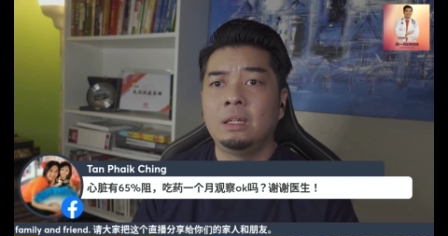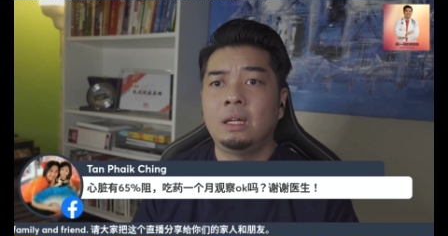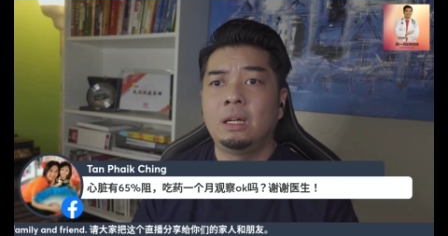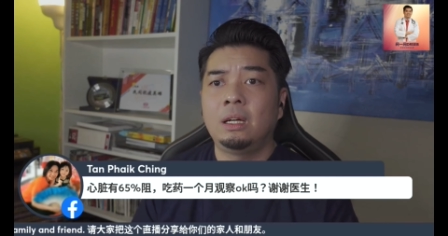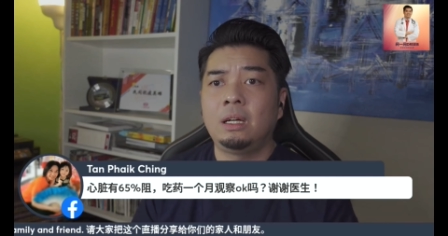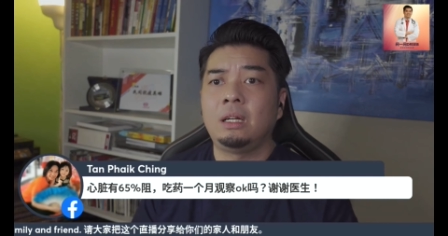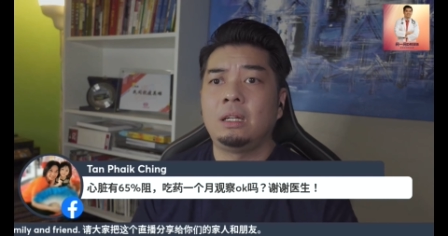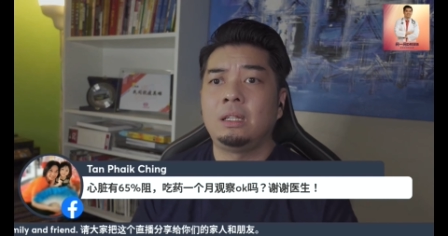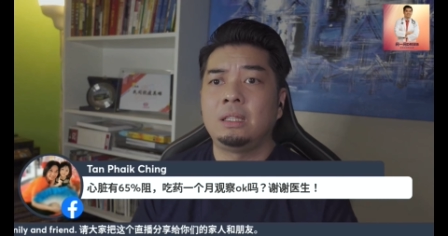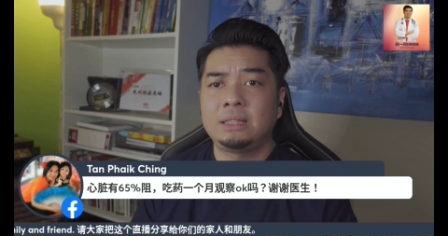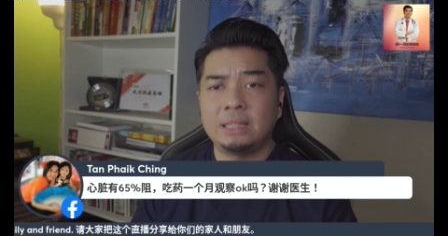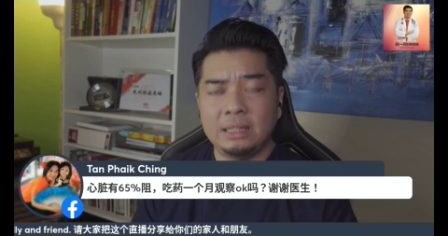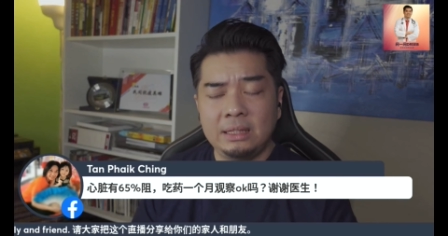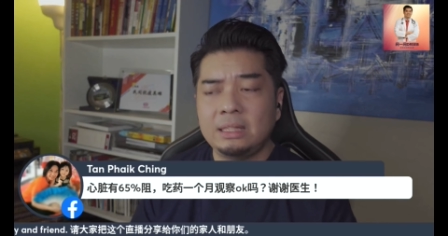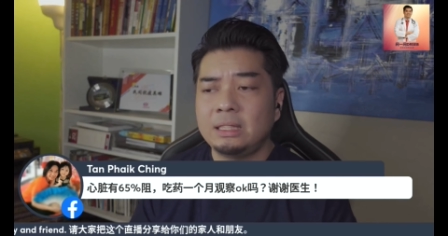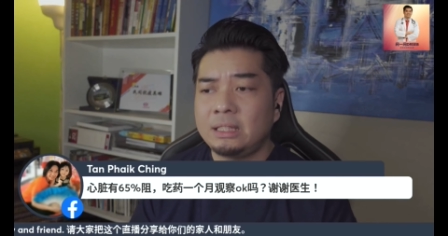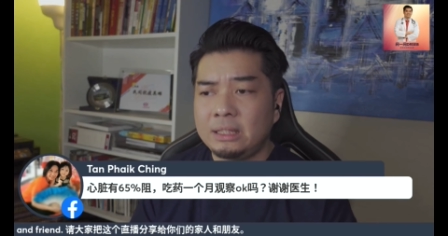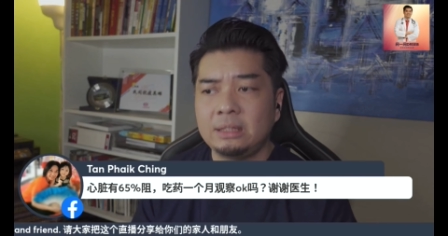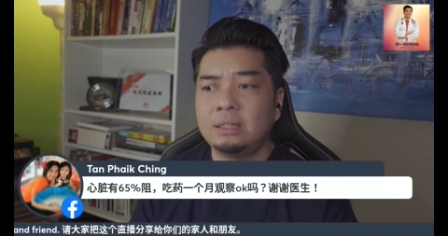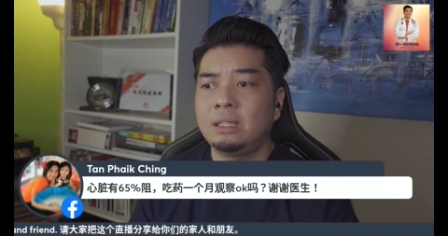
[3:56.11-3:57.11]
啊，真
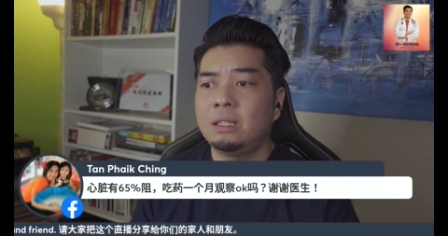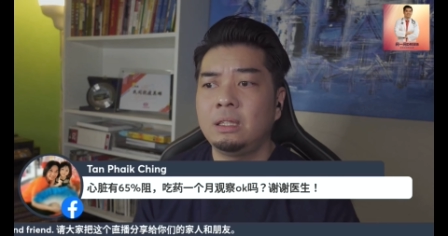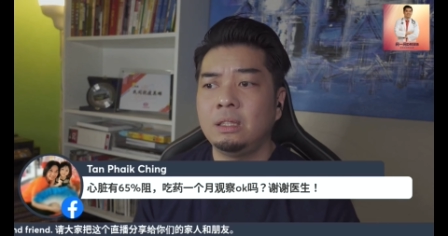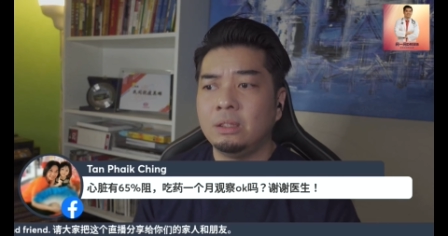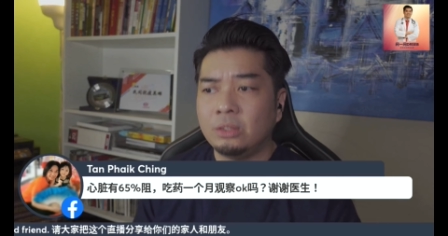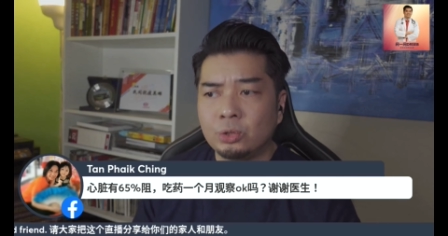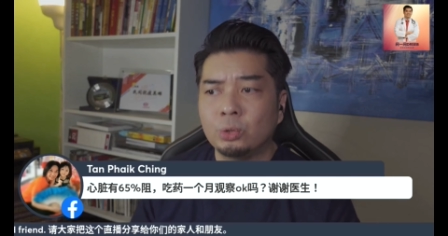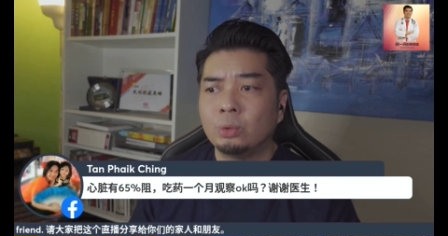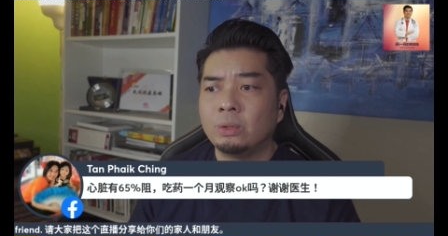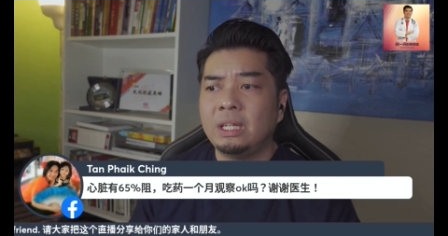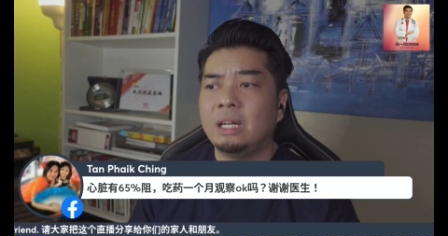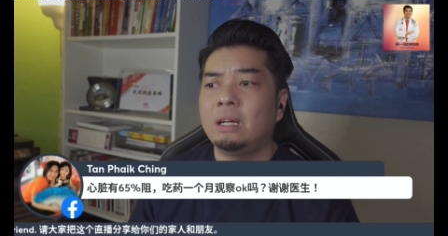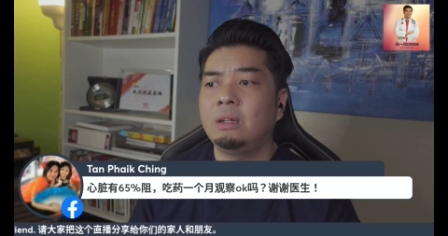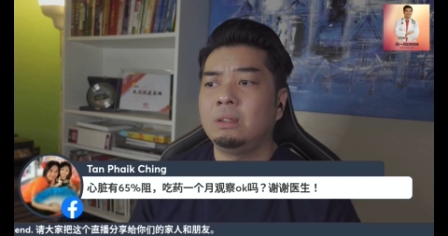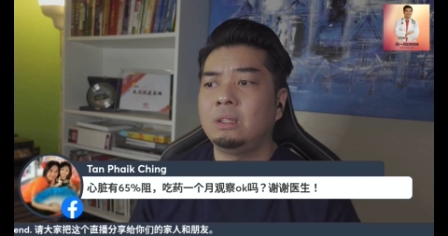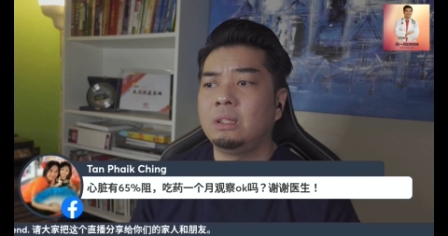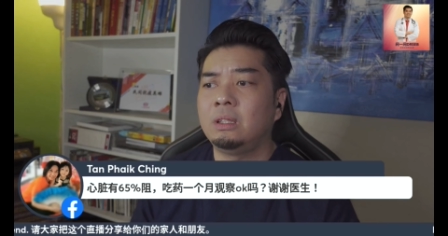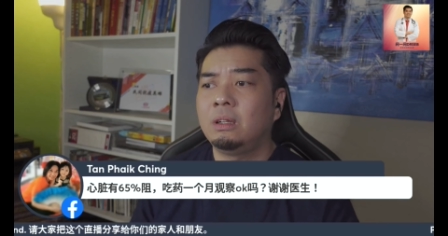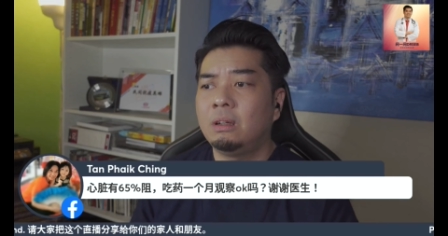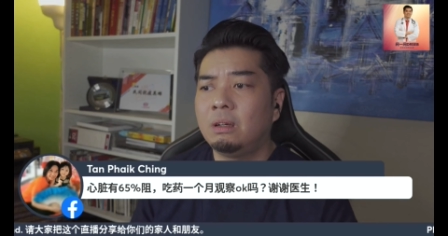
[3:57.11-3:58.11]
的是很重要
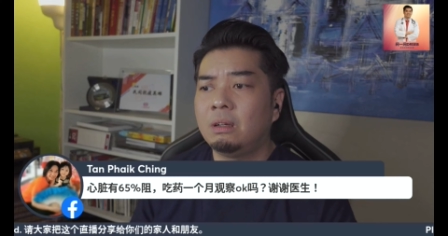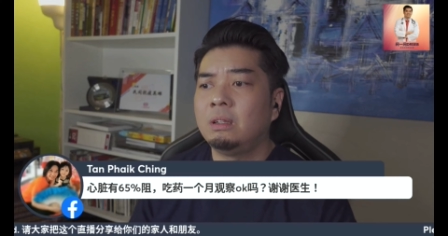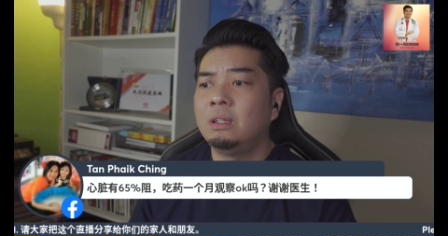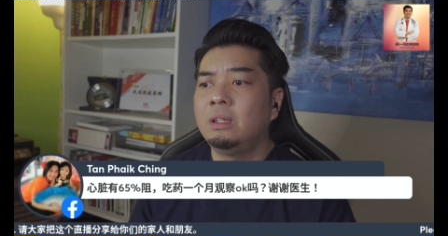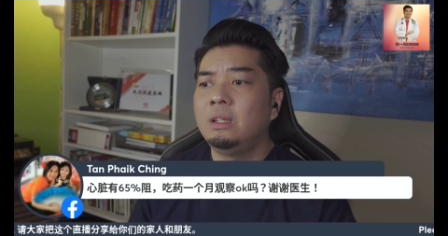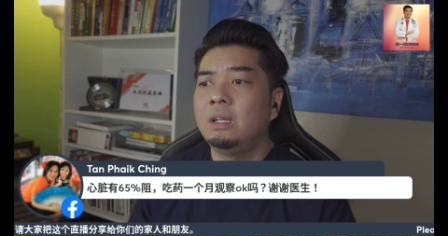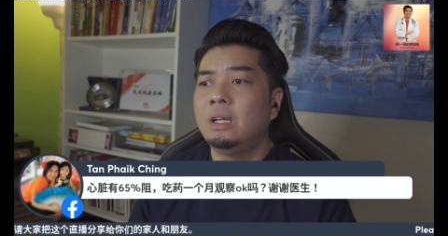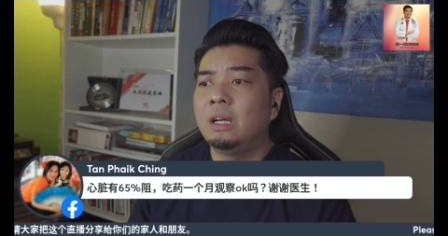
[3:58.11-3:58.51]
的哦。